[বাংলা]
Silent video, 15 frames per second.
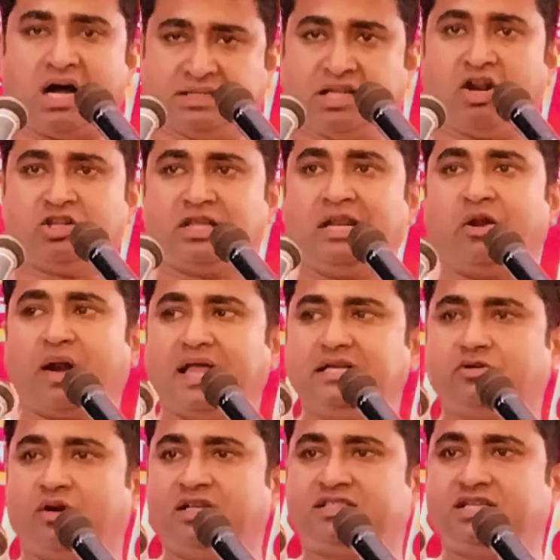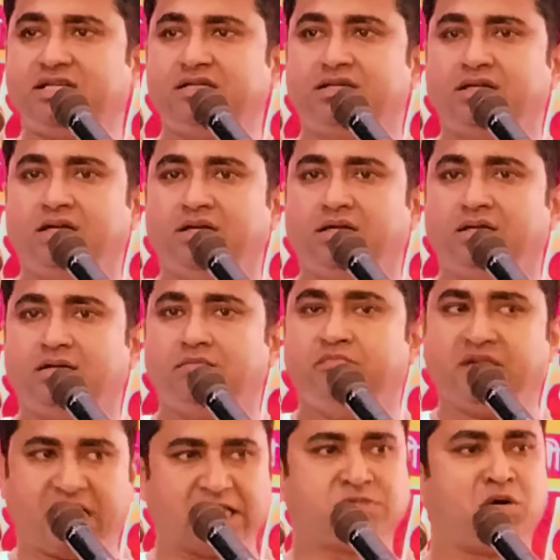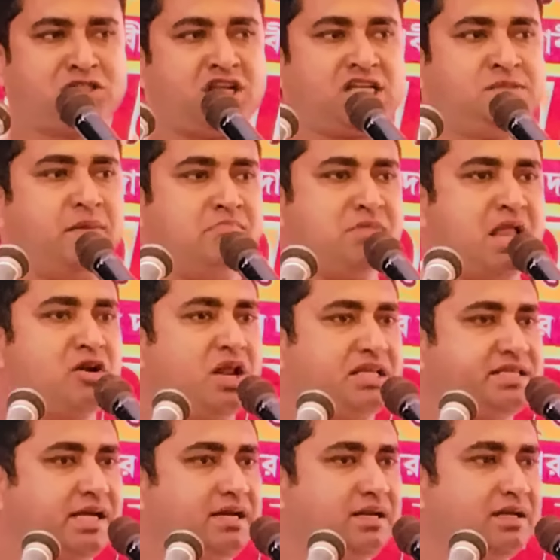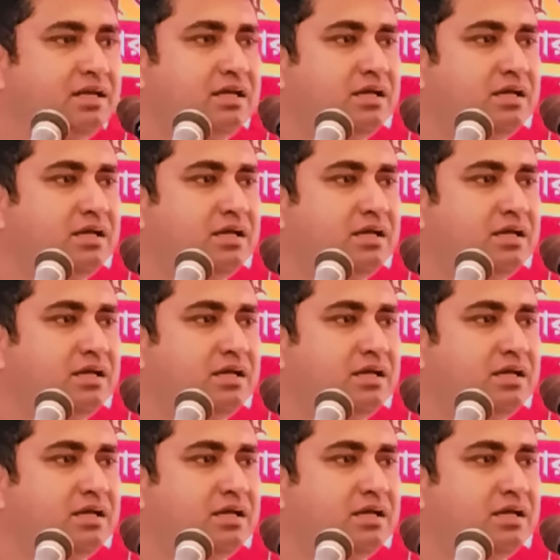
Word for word: আদালতে লড়াই করেছি বিকাশ ভট্টাস মামলা লড়েছেন